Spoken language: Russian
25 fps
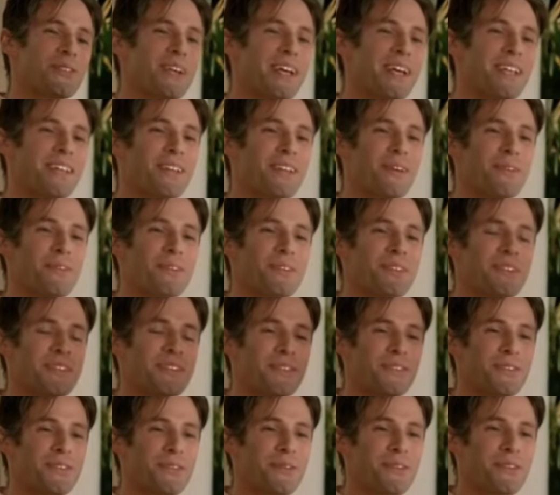все
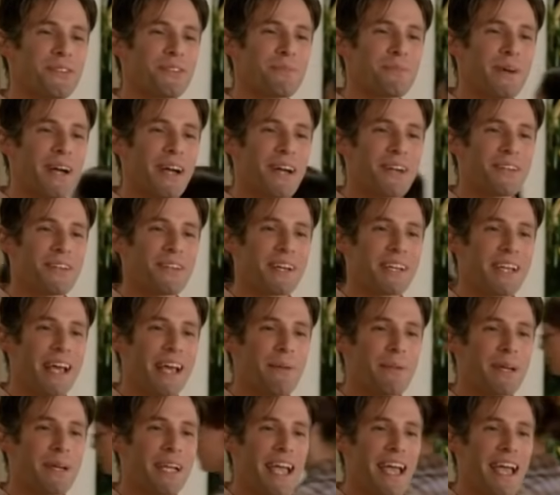местное, экологически
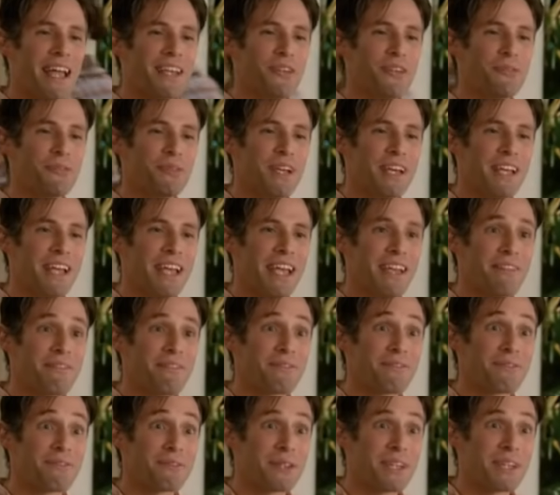чистое, и каждому
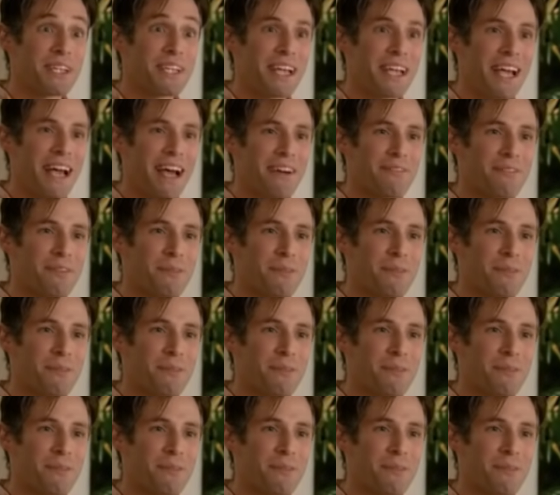завтраку в нагрузку